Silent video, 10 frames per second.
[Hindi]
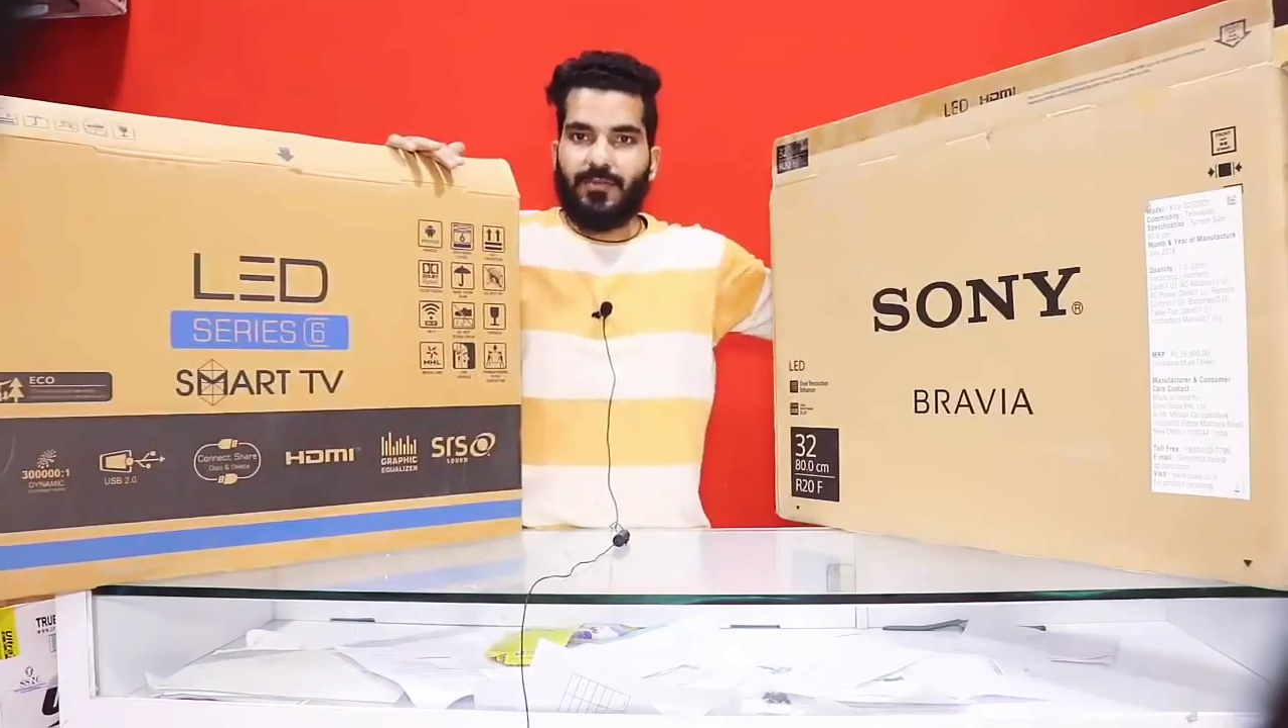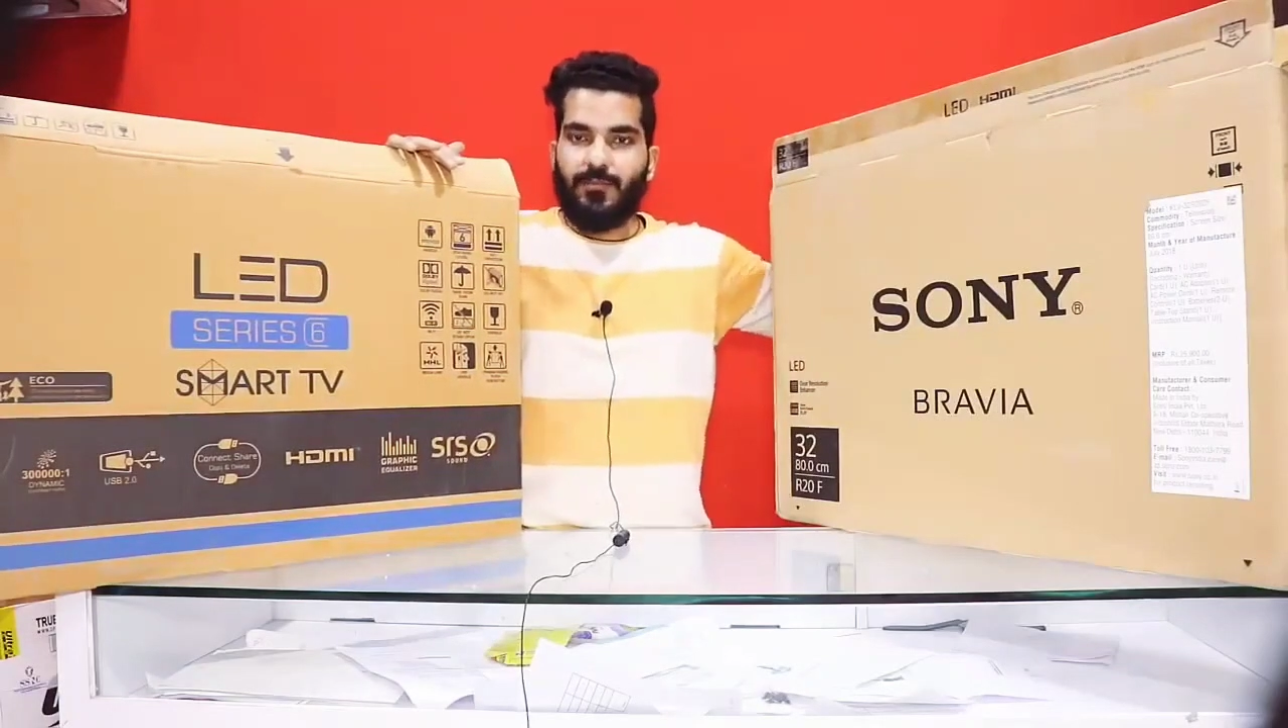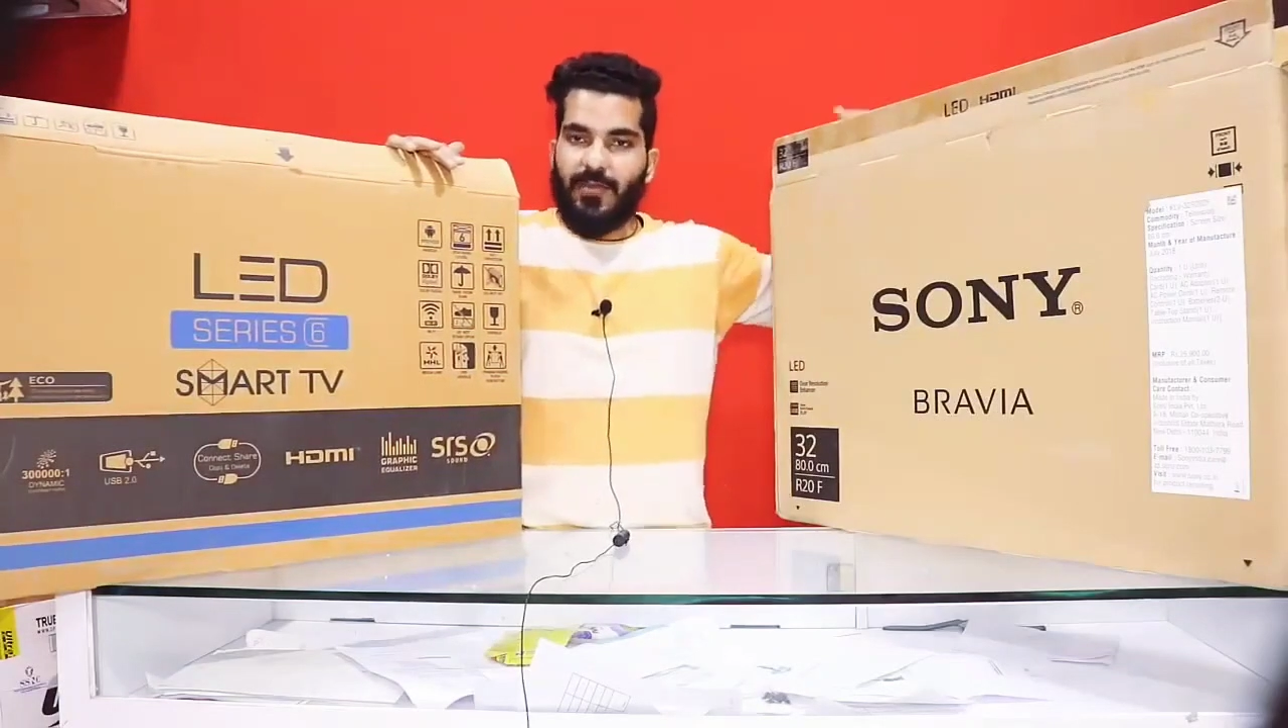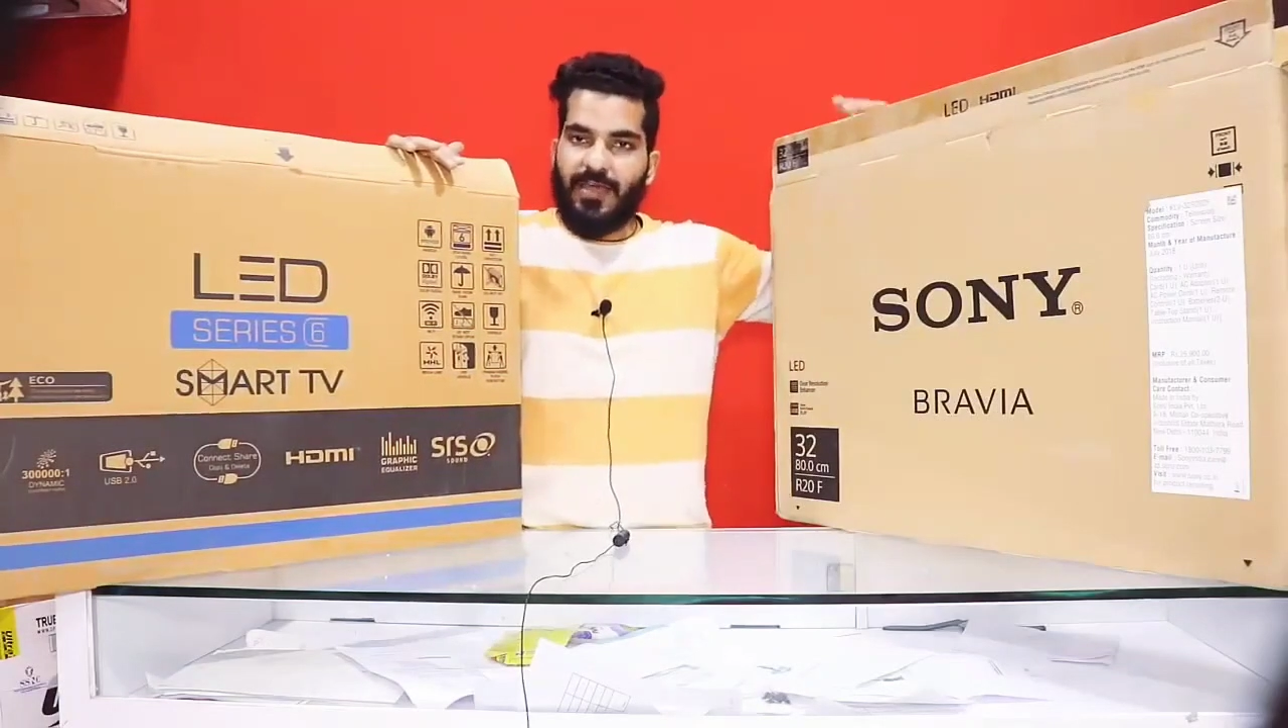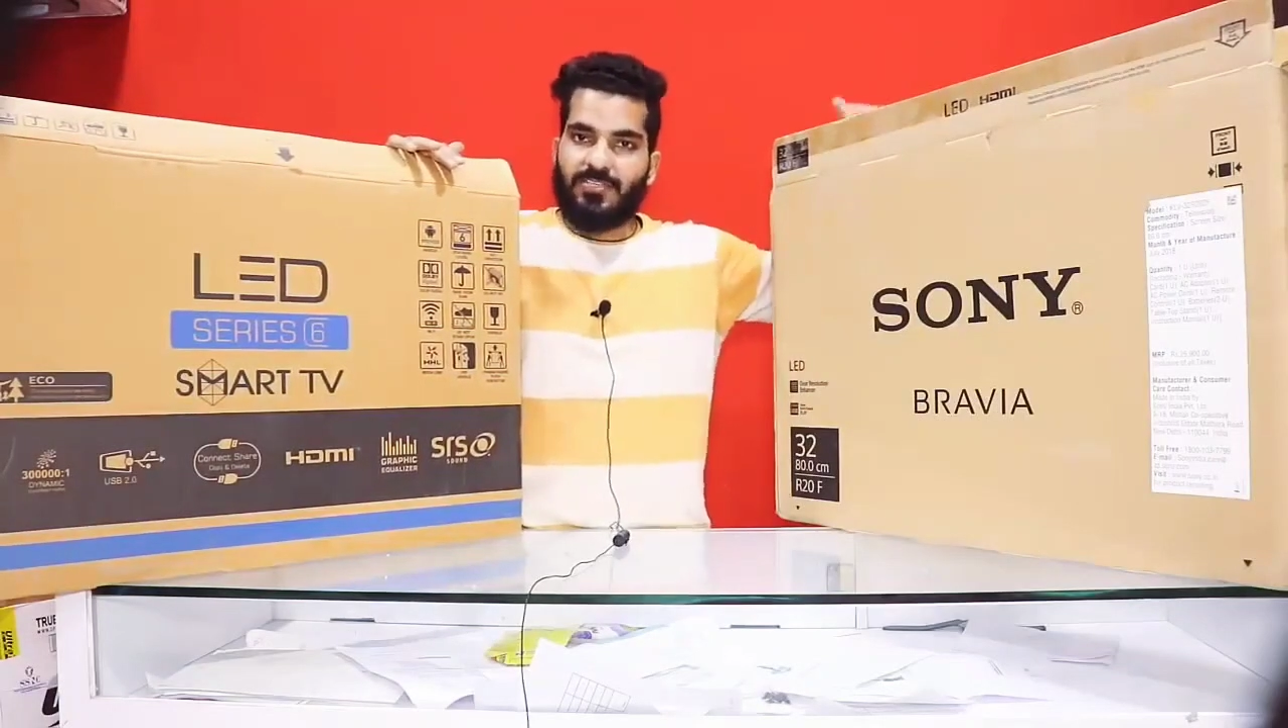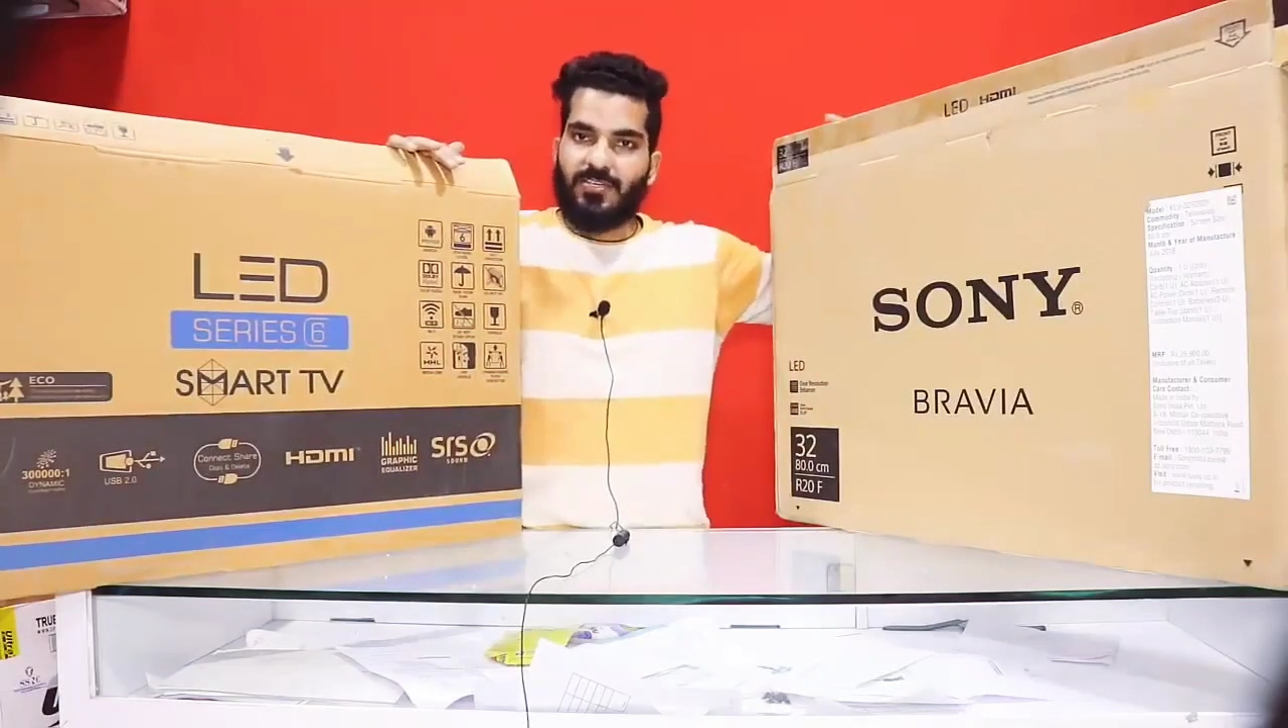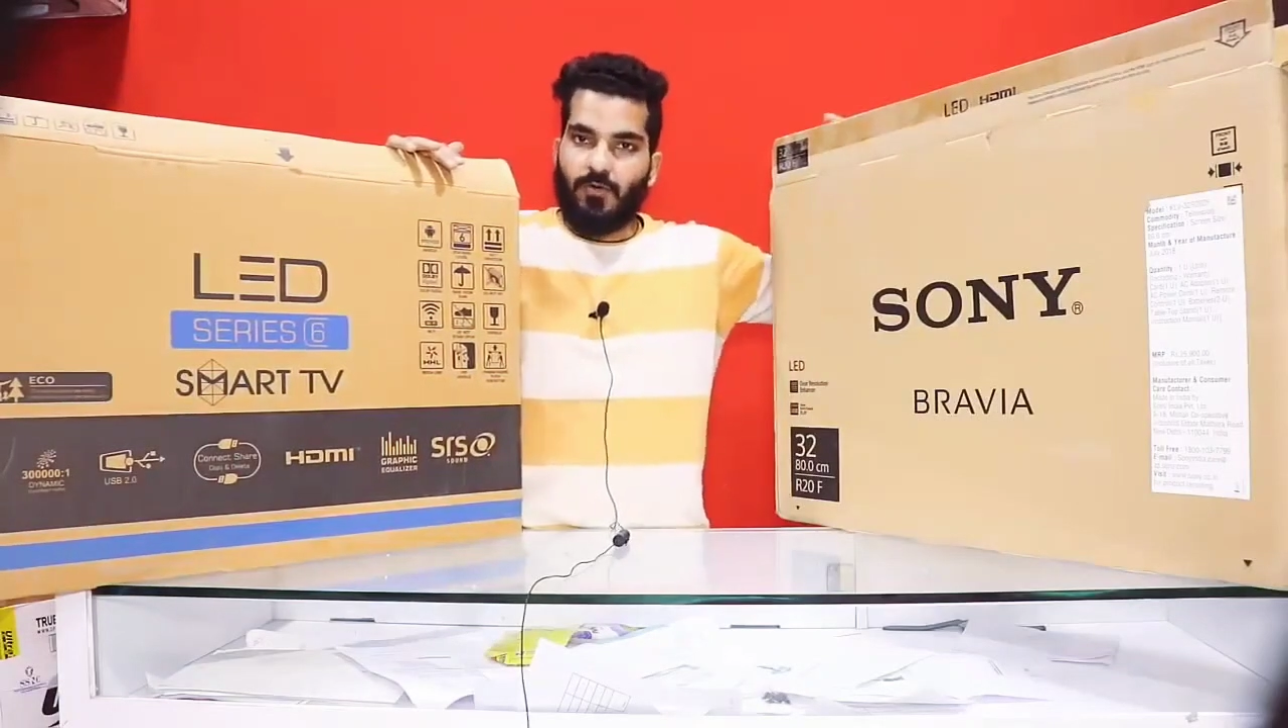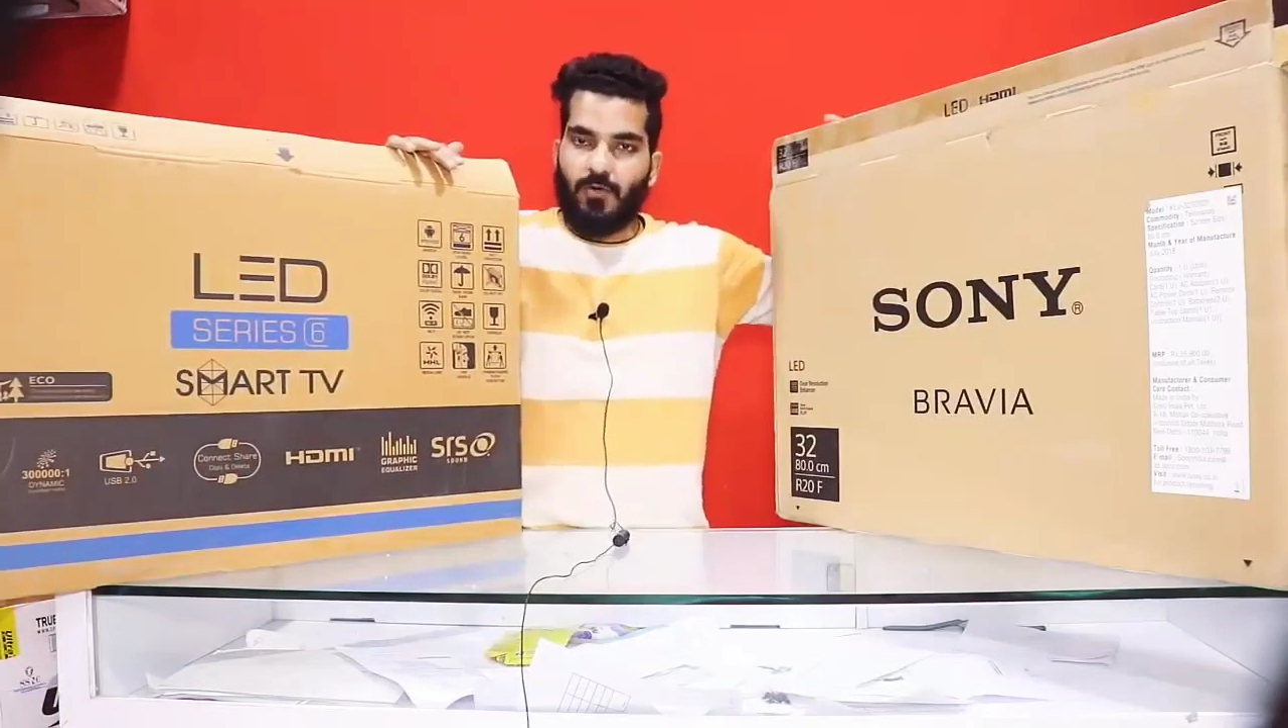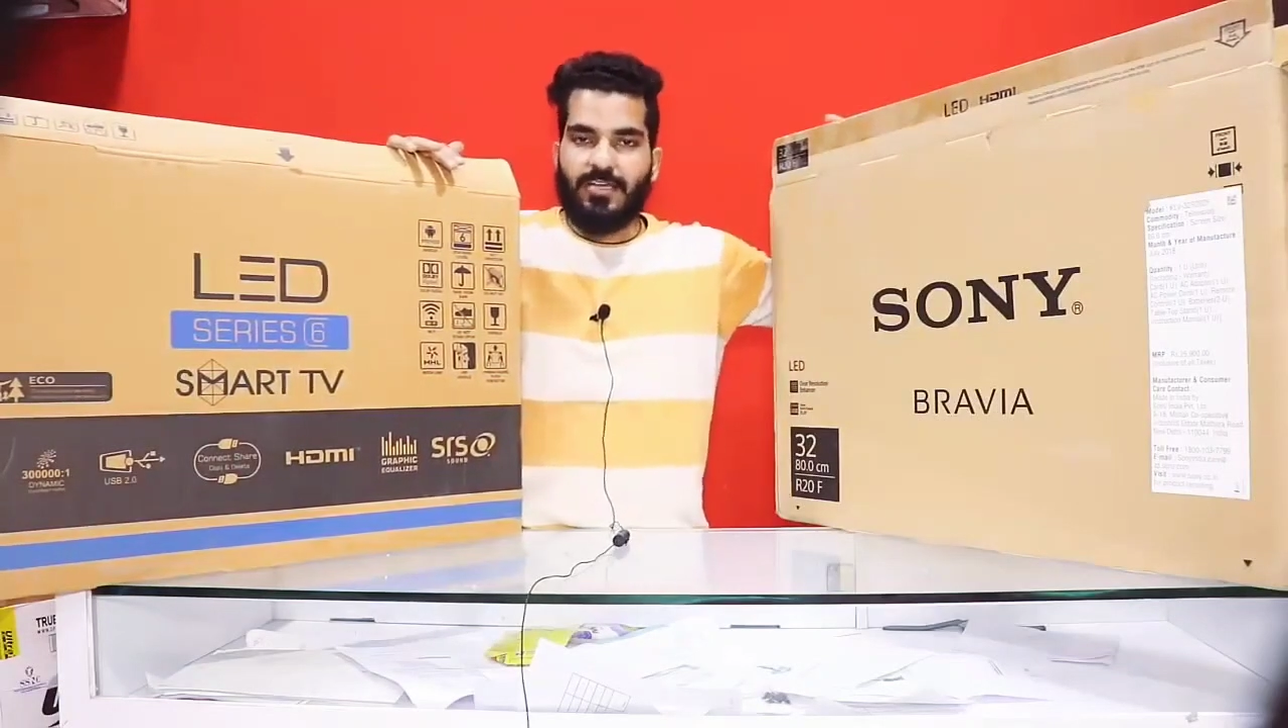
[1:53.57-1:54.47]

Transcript: मैच हो